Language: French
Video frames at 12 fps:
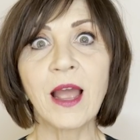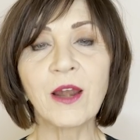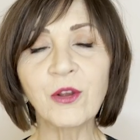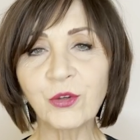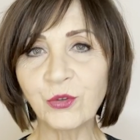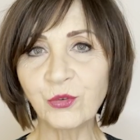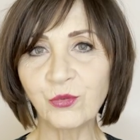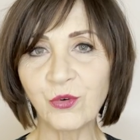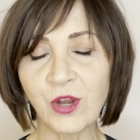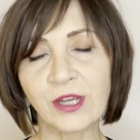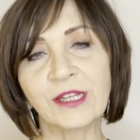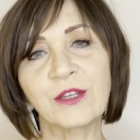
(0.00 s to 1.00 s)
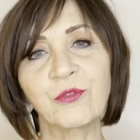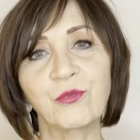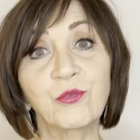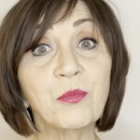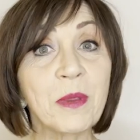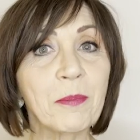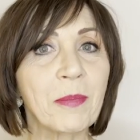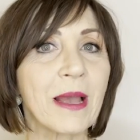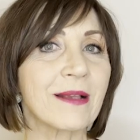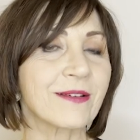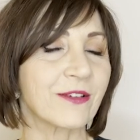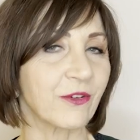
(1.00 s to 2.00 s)
alors qu'une couleur qui ne vous met
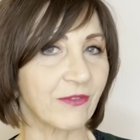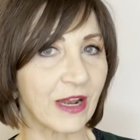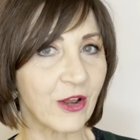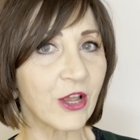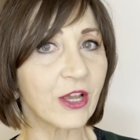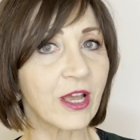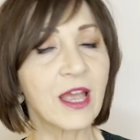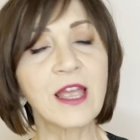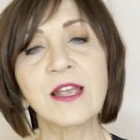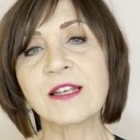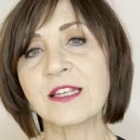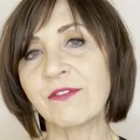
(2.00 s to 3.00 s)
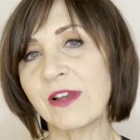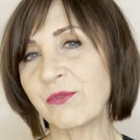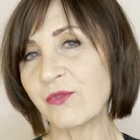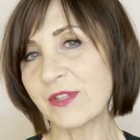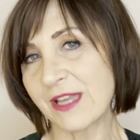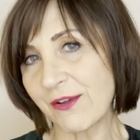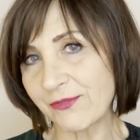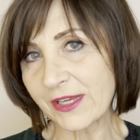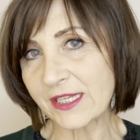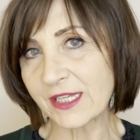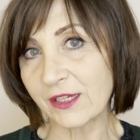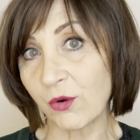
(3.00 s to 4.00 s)
pas en valeur, ça va vous
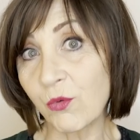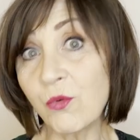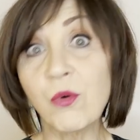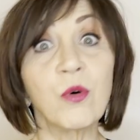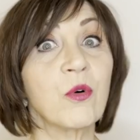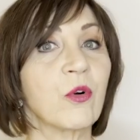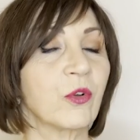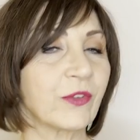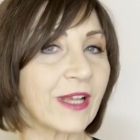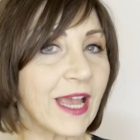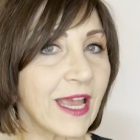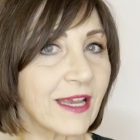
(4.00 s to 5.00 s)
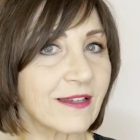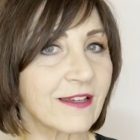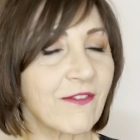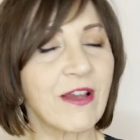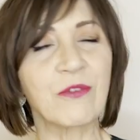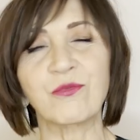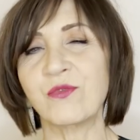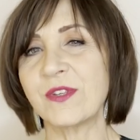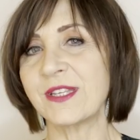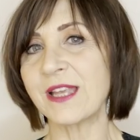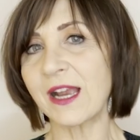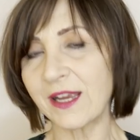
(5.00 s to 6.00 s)
affadir ou au contraire, ça va
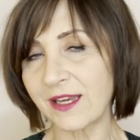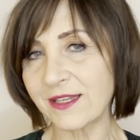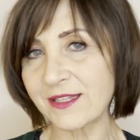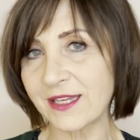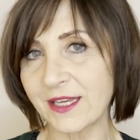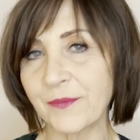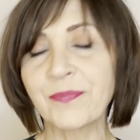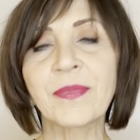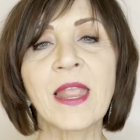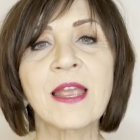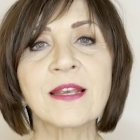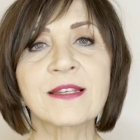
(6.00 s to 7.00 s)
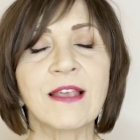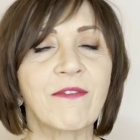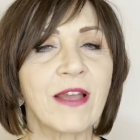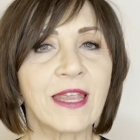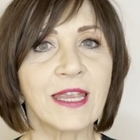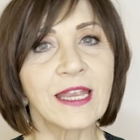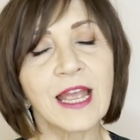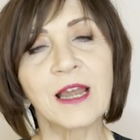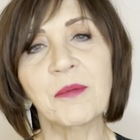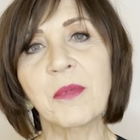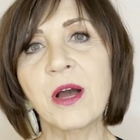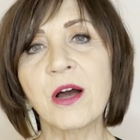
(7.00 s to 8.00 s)
vous agresser. Ça va
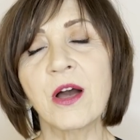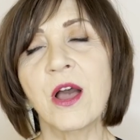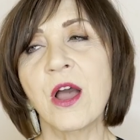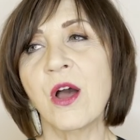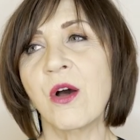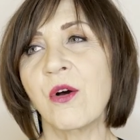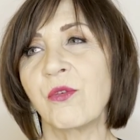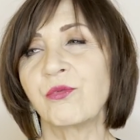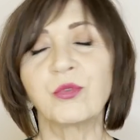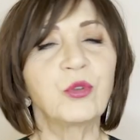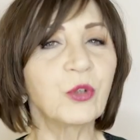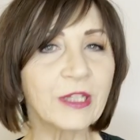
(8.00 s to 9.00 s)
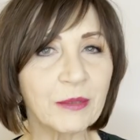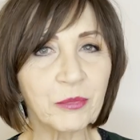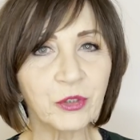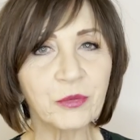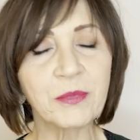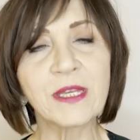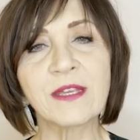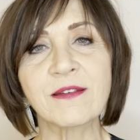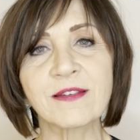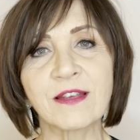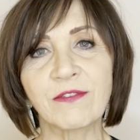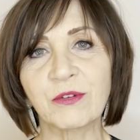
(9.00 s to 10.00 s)
également euh, vous donner bonne
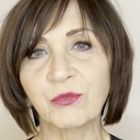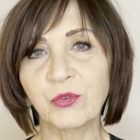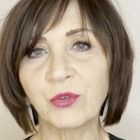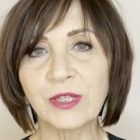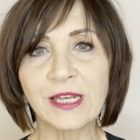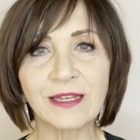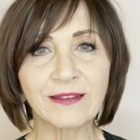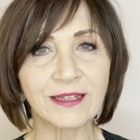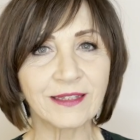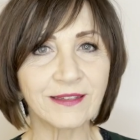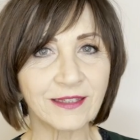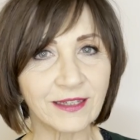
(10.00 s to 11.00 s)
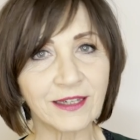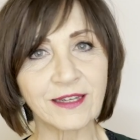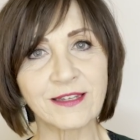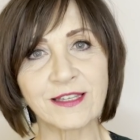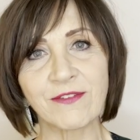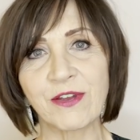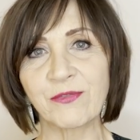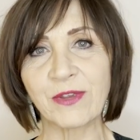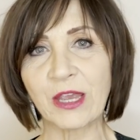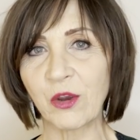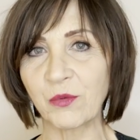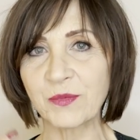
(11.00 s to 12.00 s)
mine, ça va vous donner les traits tirés, ça va
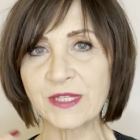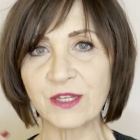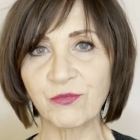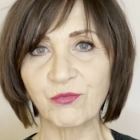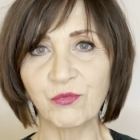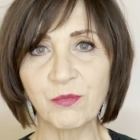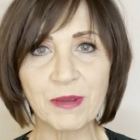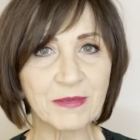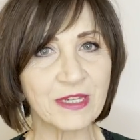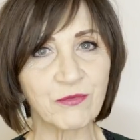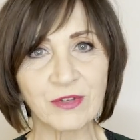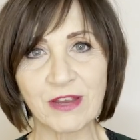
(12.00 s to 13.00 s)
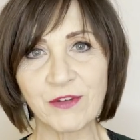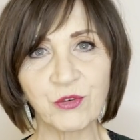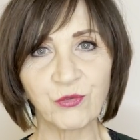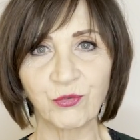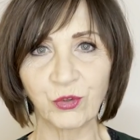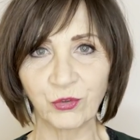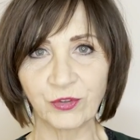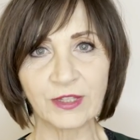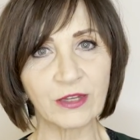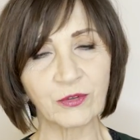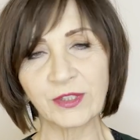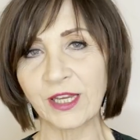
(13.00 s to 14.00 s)
faire comme si vous, même si vous avez du fond de
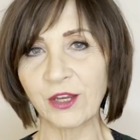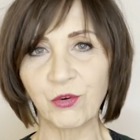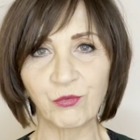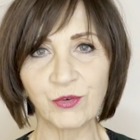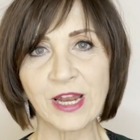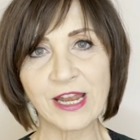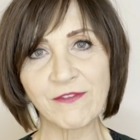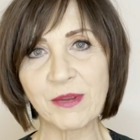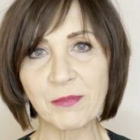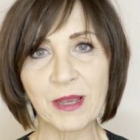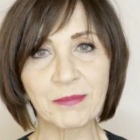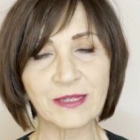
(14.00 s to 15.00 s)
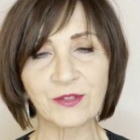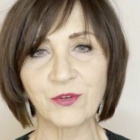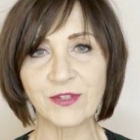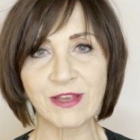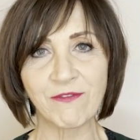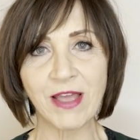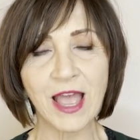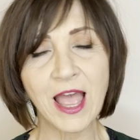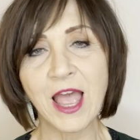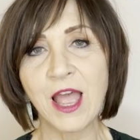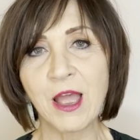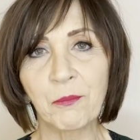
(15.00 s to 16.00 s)
teint, on dirait que vous n'en avez pas parce que ça va
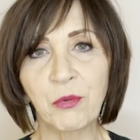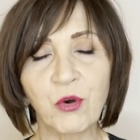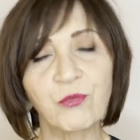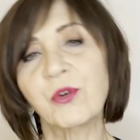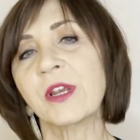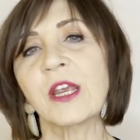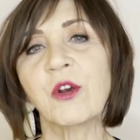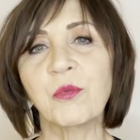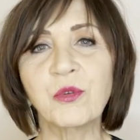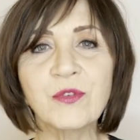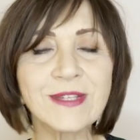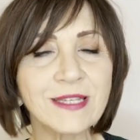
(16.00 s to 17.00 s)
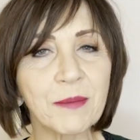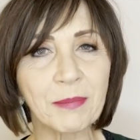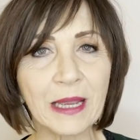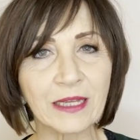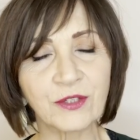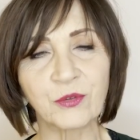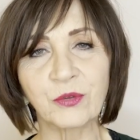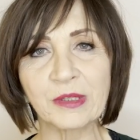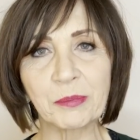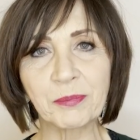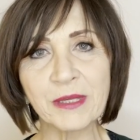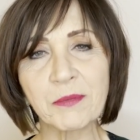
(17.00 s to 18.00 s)
provoquer comme une séparation
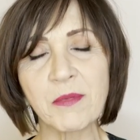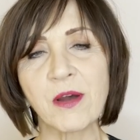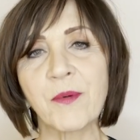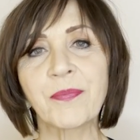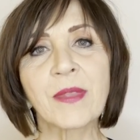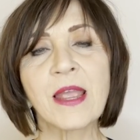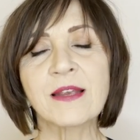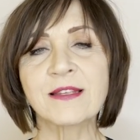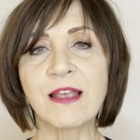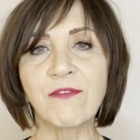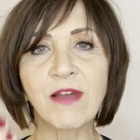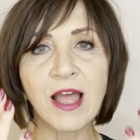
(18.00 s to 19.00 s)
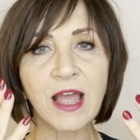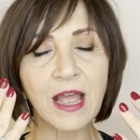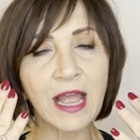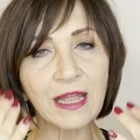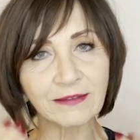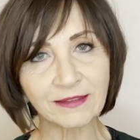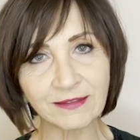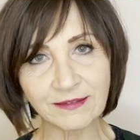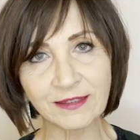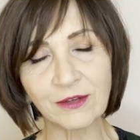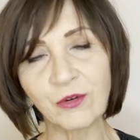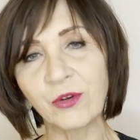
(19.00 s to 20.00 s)
des pigments, ça va
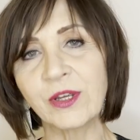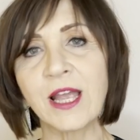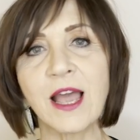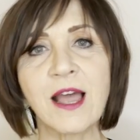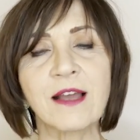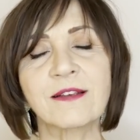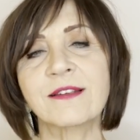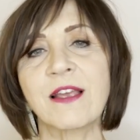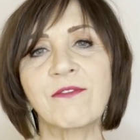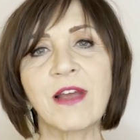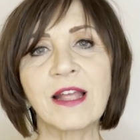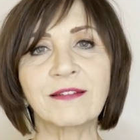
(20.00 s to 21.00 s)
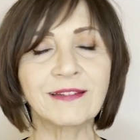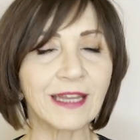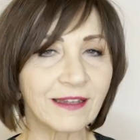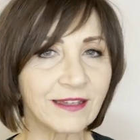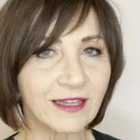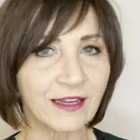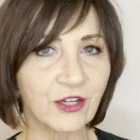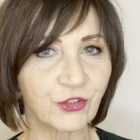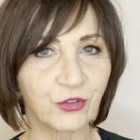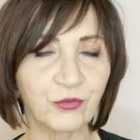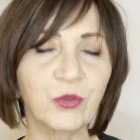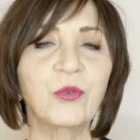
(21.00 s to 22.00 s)
attrister le regard, ça va ternir la
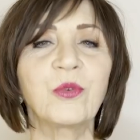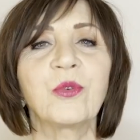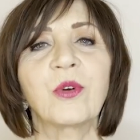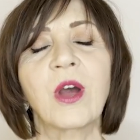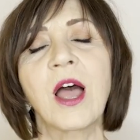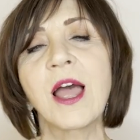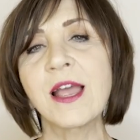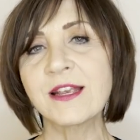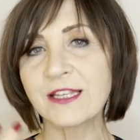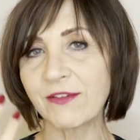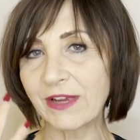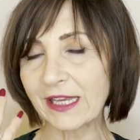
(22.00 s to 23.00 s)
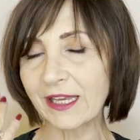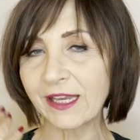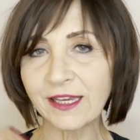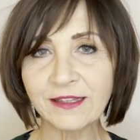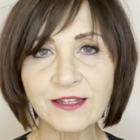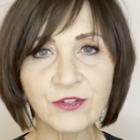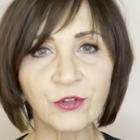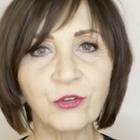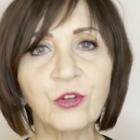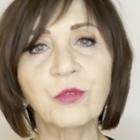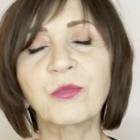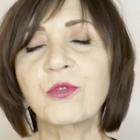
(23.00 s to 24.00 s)
chevelure, ça va créer des
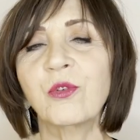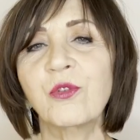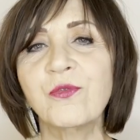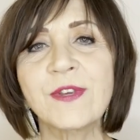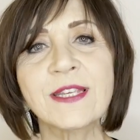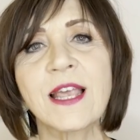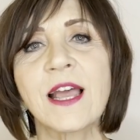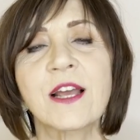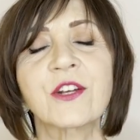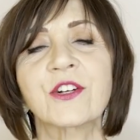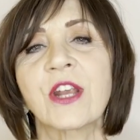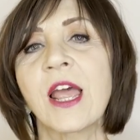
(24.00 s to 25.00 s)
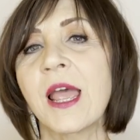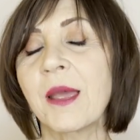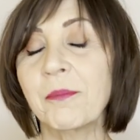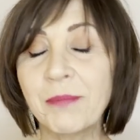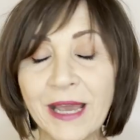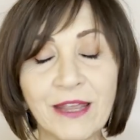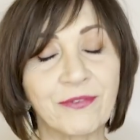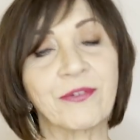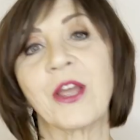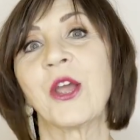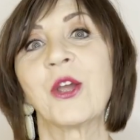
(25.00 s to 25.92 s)
ondes sur le visage. Bref,